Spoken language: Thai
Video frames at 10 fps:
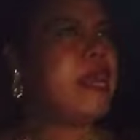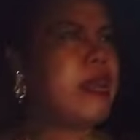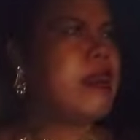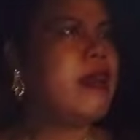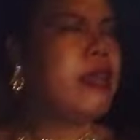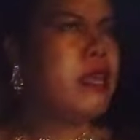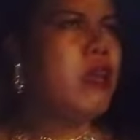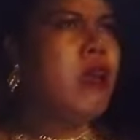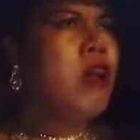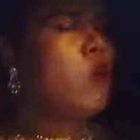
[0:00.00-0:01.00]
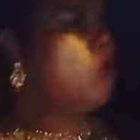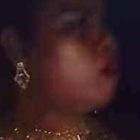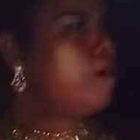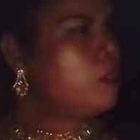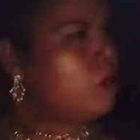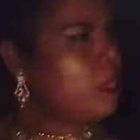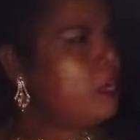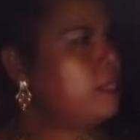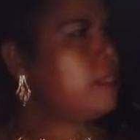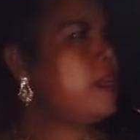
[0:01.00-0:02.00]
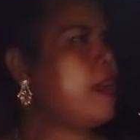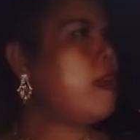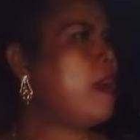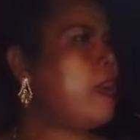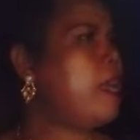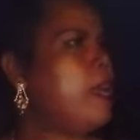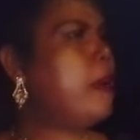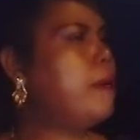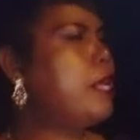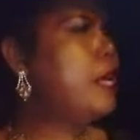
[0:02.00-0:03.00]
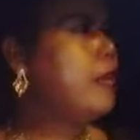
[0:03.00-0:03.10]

งานอะไร คนก็ไม่ต้องคิดสิคะ ให้ AI มันเขียน